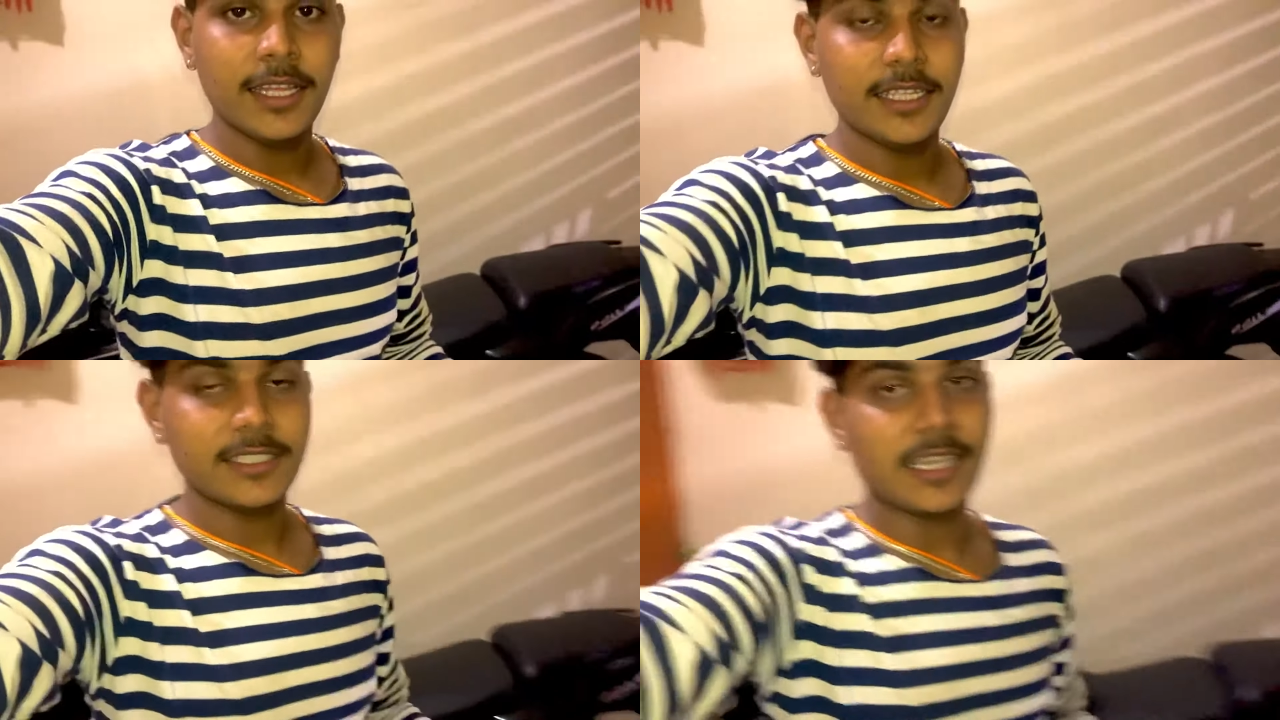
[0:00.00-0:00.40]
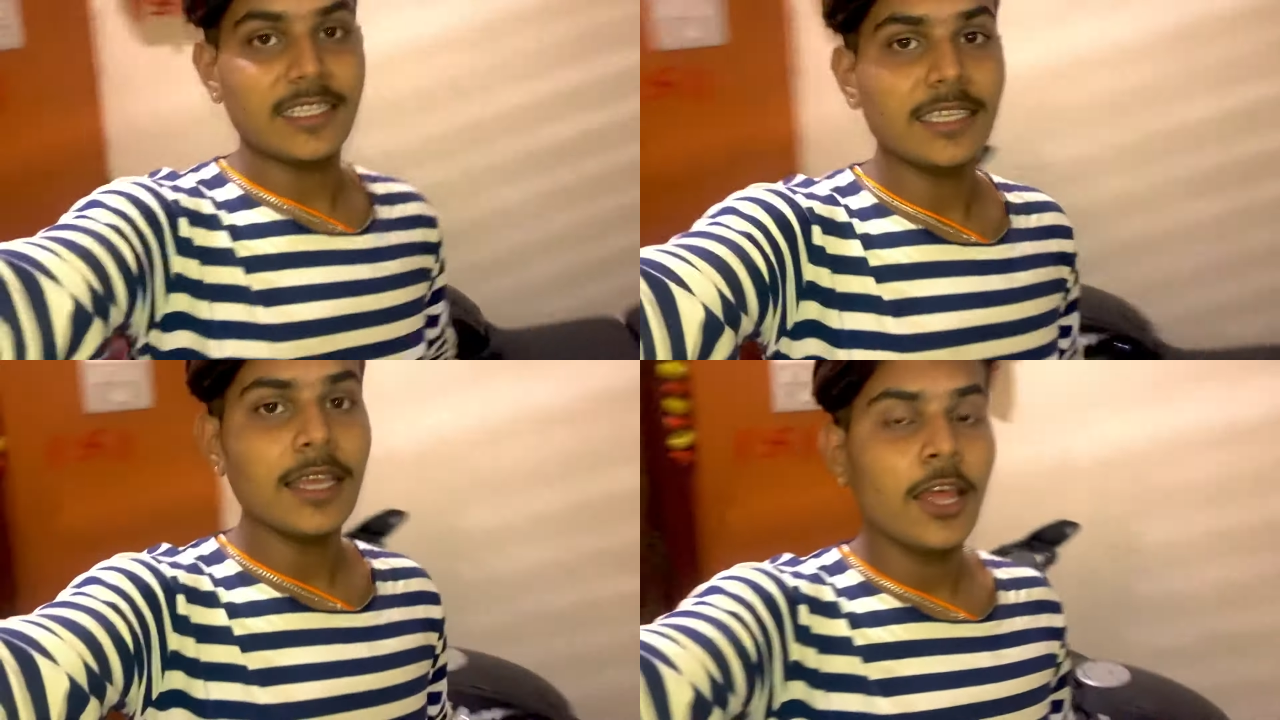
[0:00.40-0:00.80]
इस
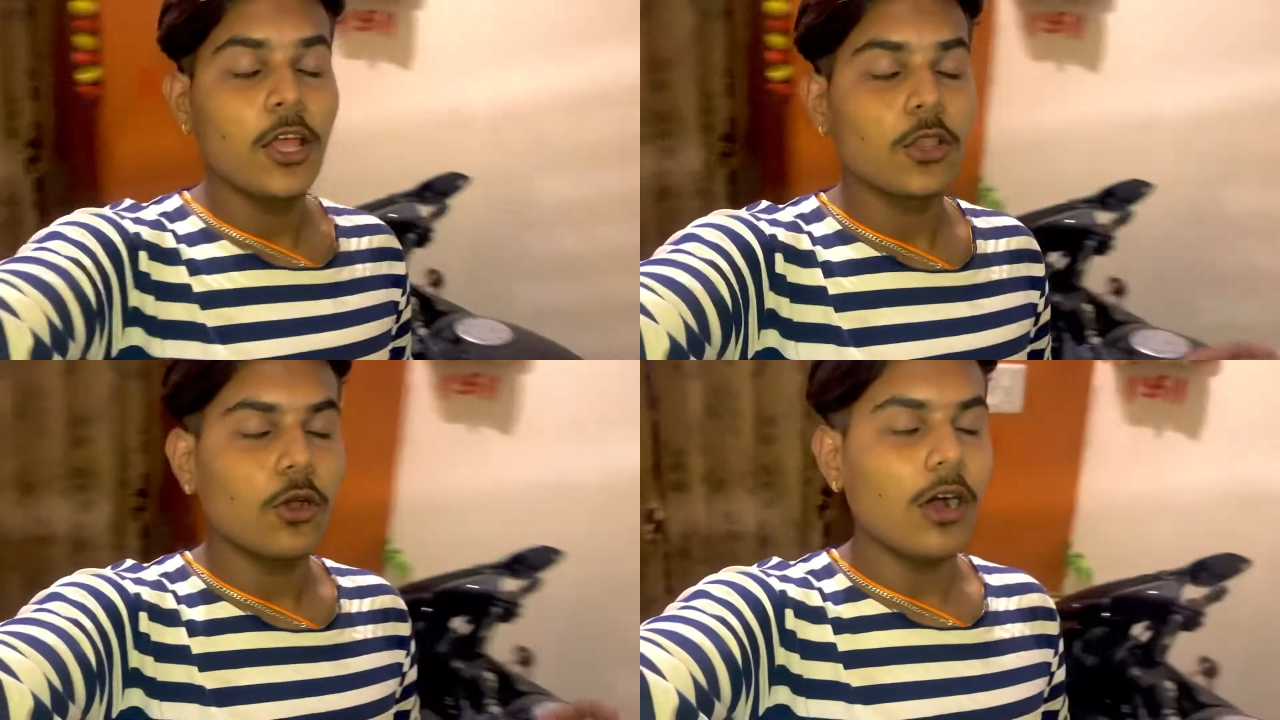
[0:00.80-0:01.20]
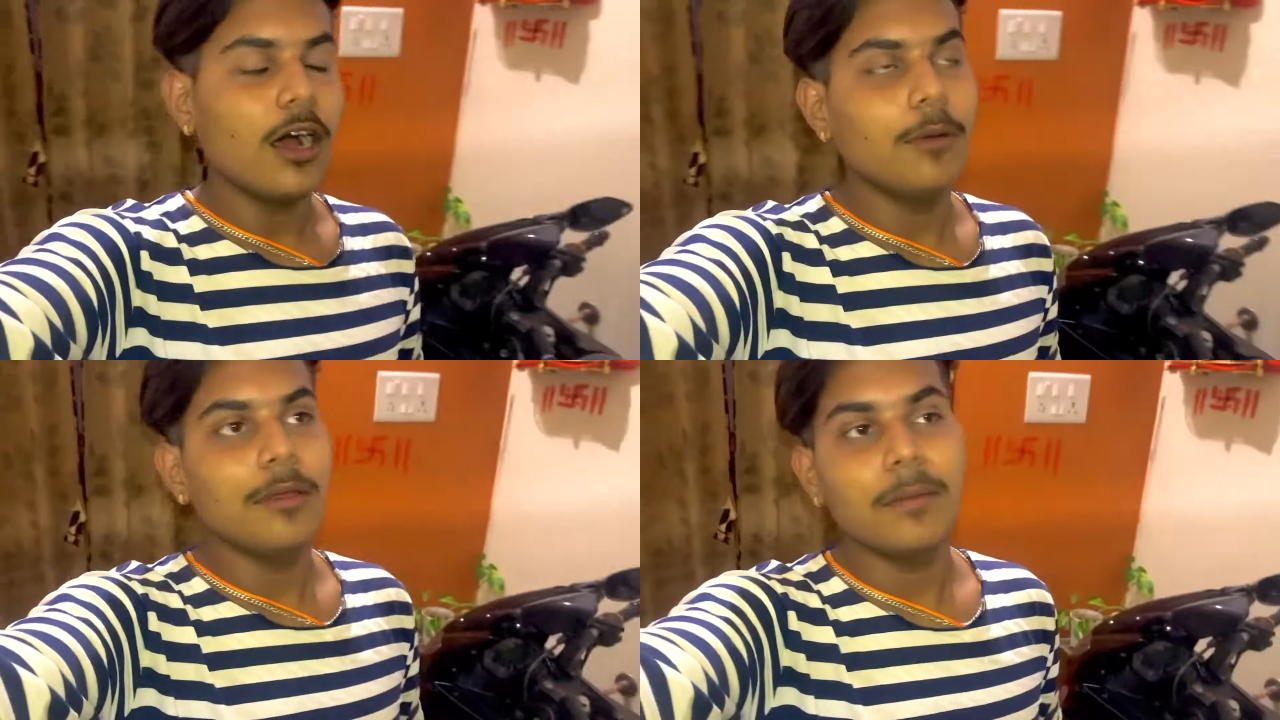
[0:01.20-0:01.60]
तरह से तो
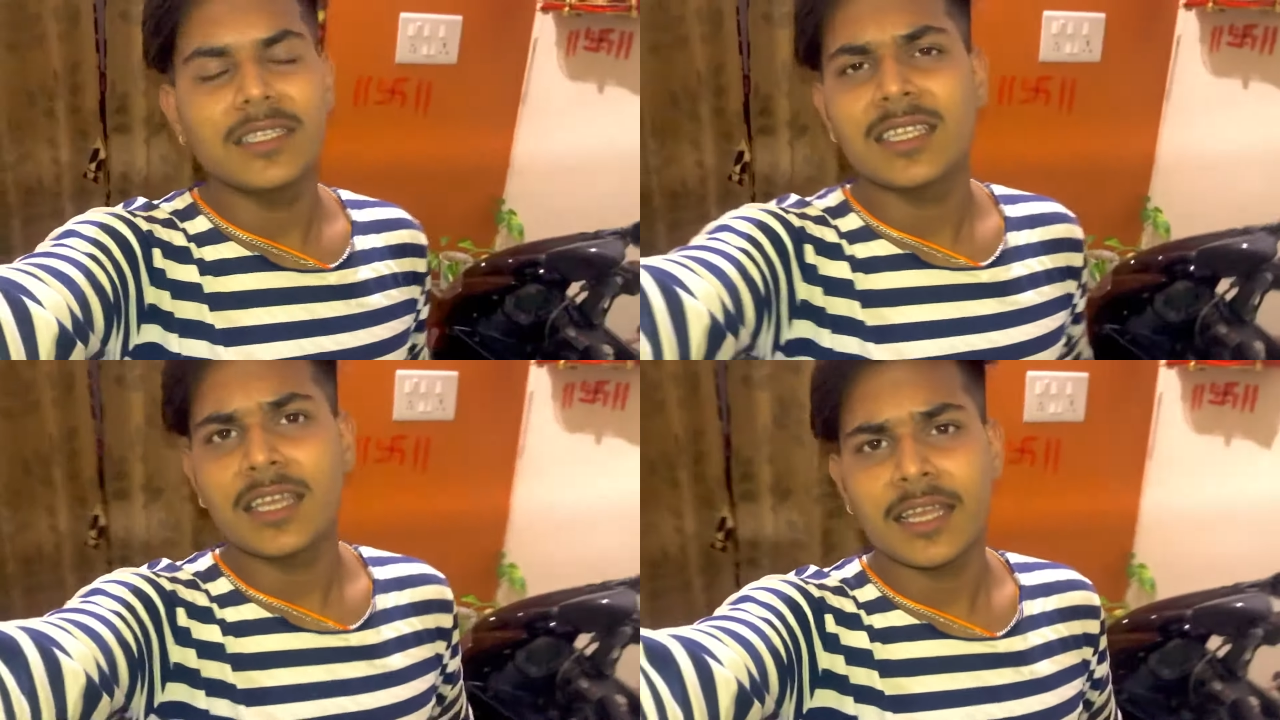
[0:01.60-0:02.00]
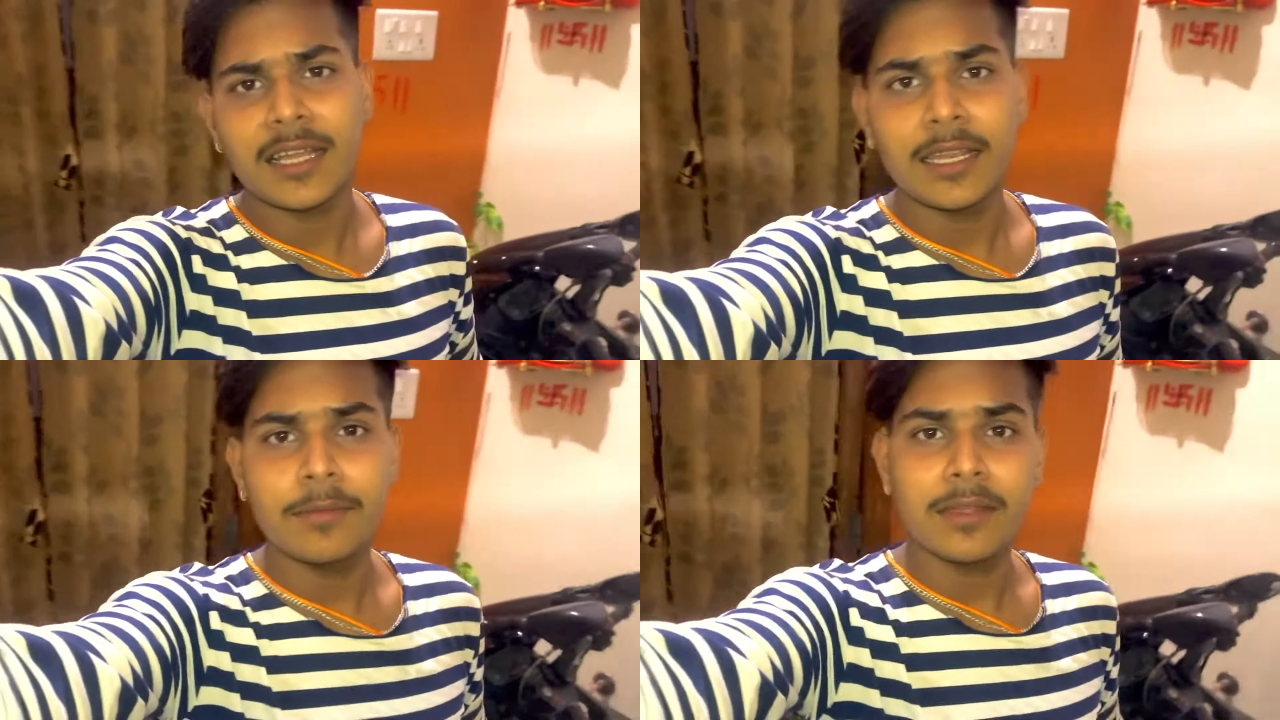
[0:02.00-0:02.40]
अभी बज रहे हैं
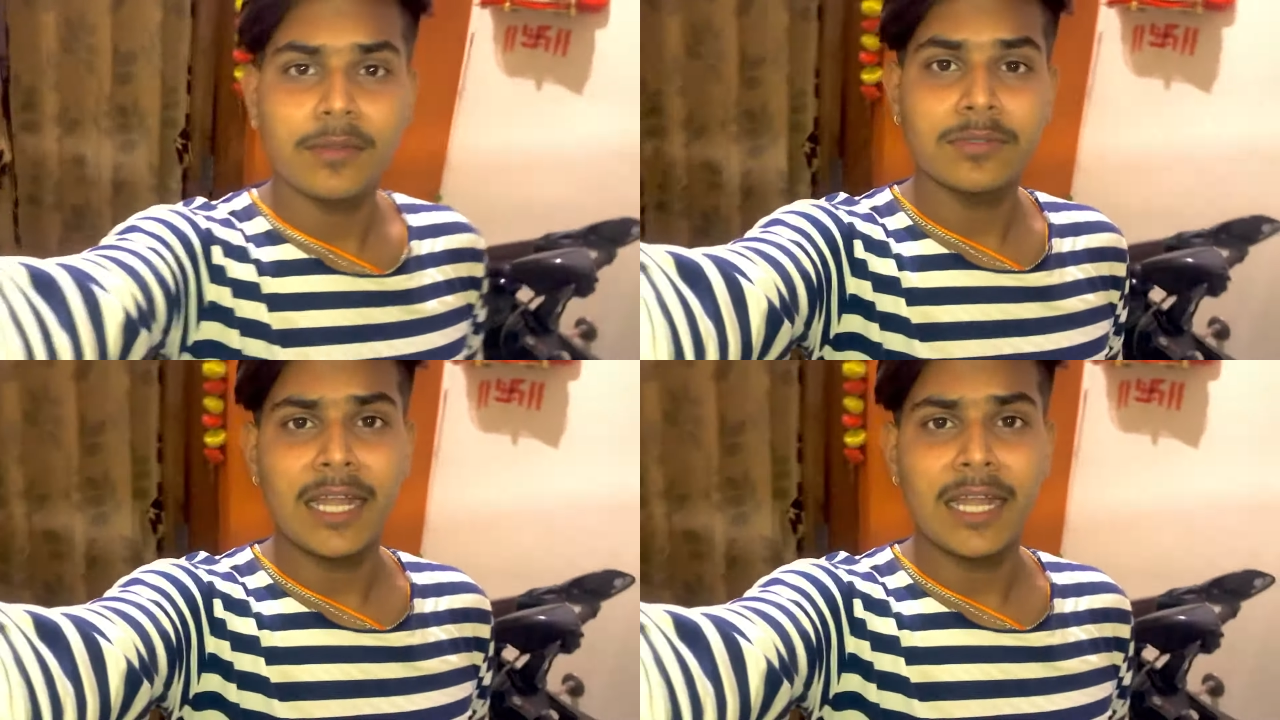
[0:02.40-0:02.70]
करीब करीब